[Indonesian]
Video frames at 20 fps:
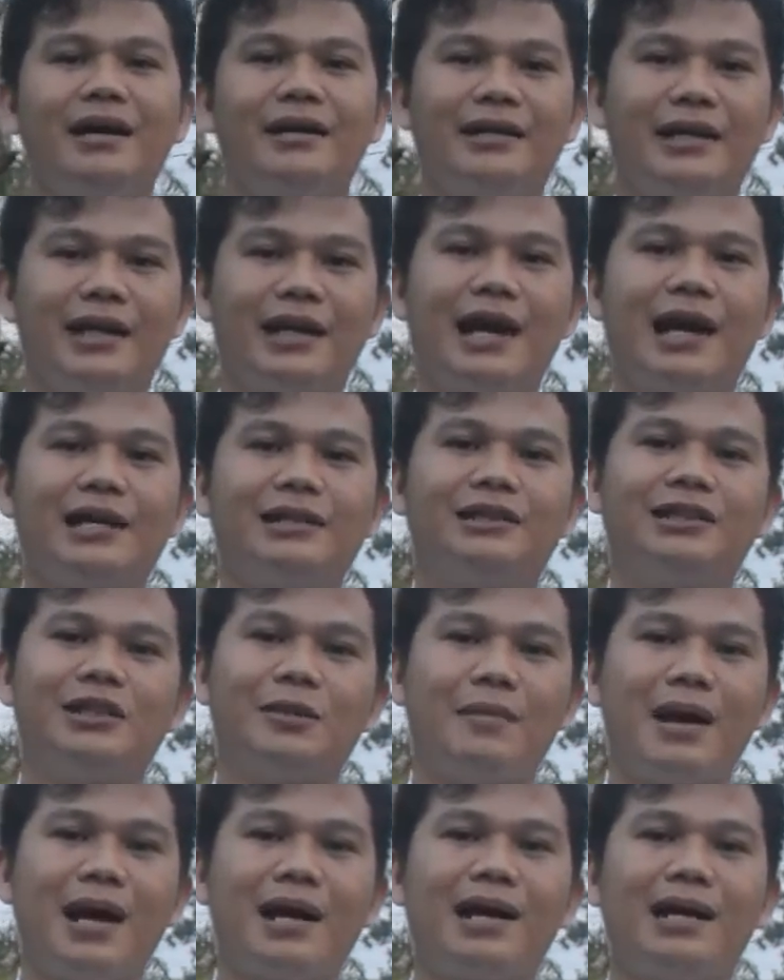dengan
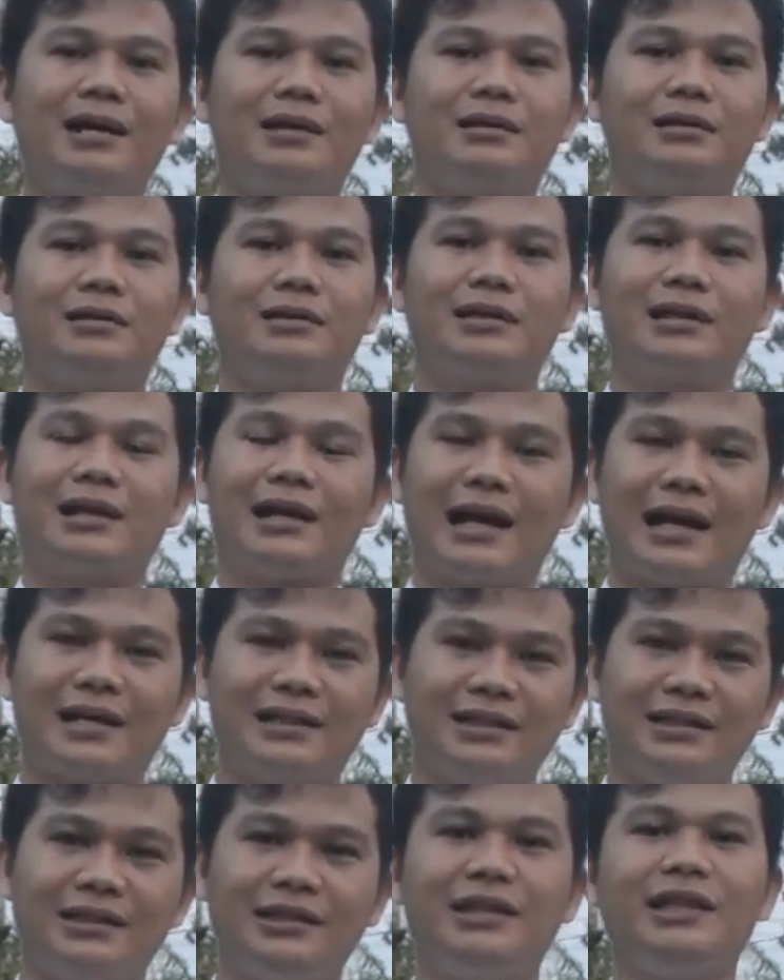semangat
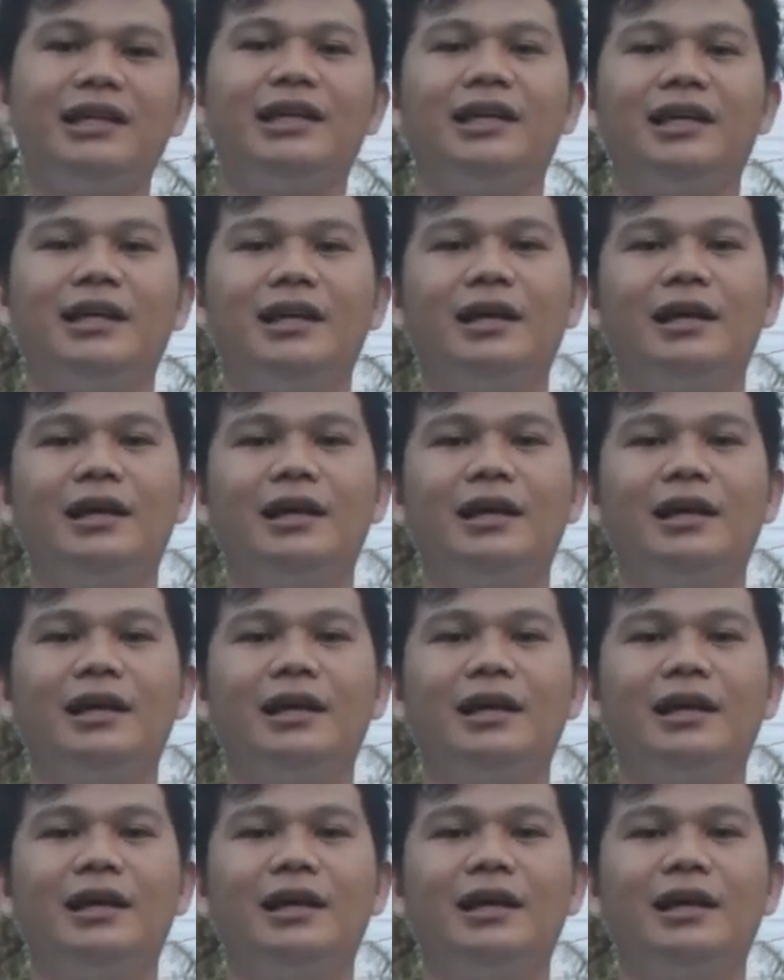kasih